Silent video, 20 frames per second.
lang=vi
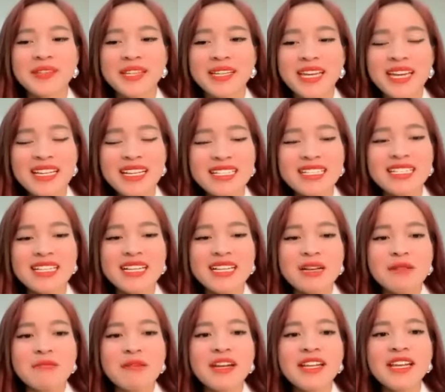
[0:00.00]
Yes,
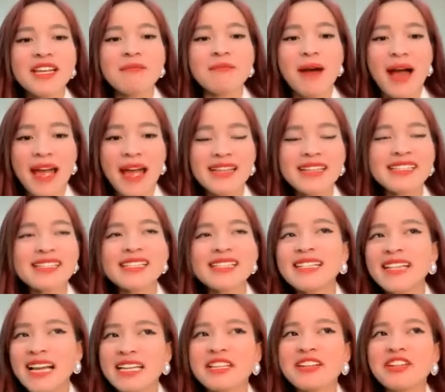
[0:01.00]
bởi vì bạn
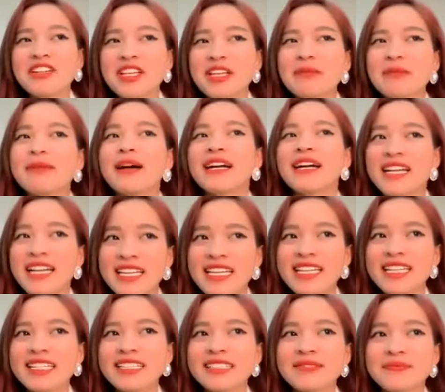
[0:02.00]
chính là những gì bạn
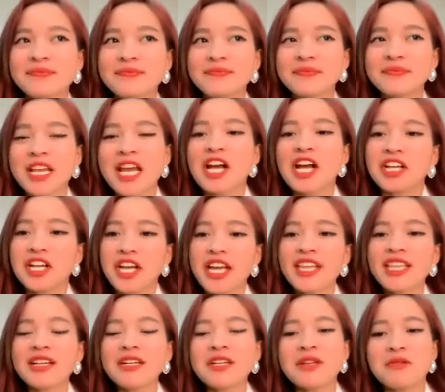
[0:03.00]
nghĩ.
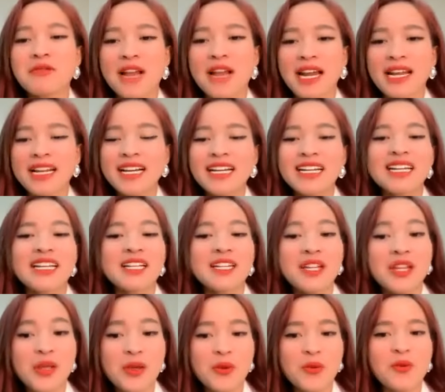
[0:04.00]
Nghĩ tới điều lành á,
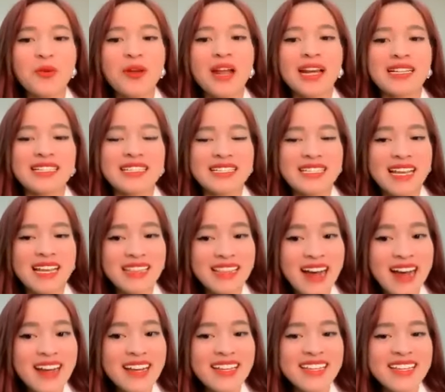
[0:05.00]
điều lành sẽ
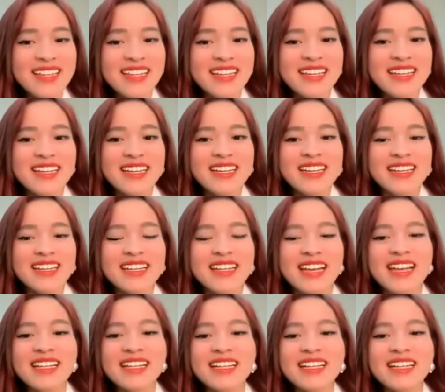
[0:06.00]
tới. Nghĩ